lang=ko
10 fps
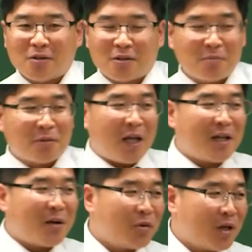그래서 그럼
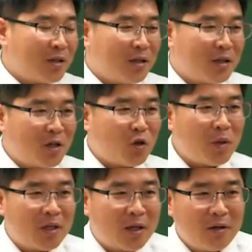단위가 뭐냐 했더니
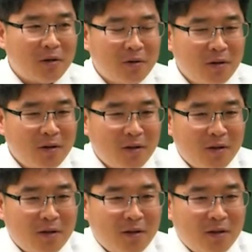킬로미터래요.
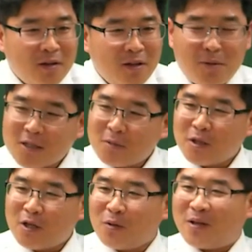
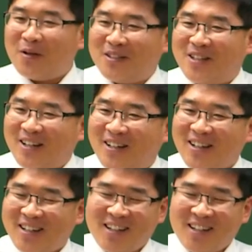230km에서